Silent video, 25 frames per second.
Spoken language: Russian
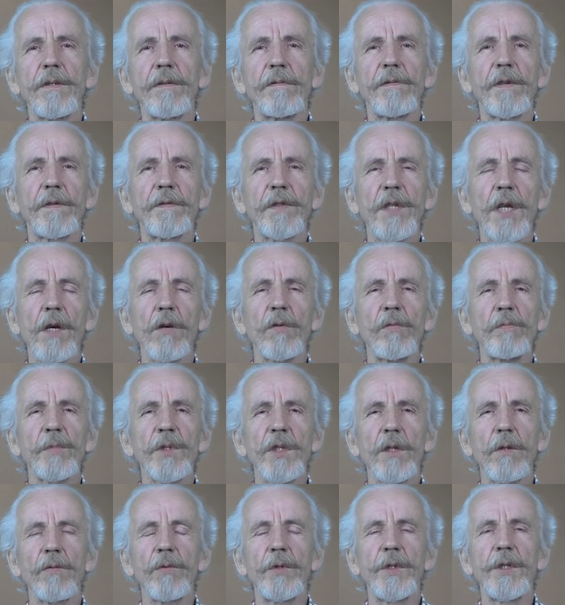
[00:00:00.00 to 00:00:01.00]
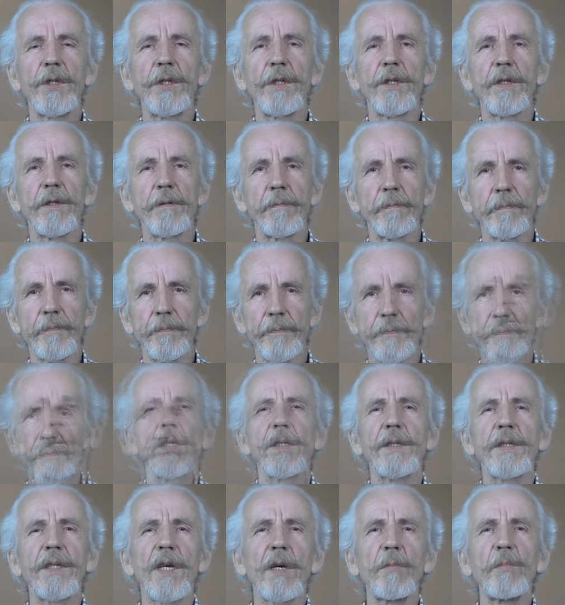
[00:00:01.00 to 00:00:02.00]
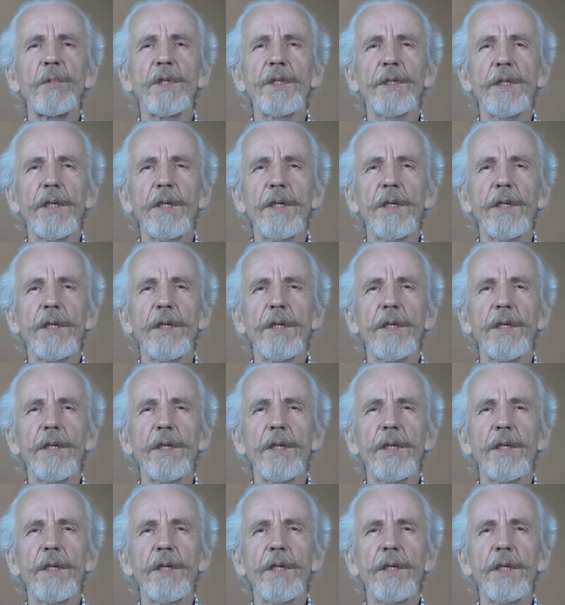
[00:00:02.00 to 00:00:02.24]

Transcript: Во втором случае сами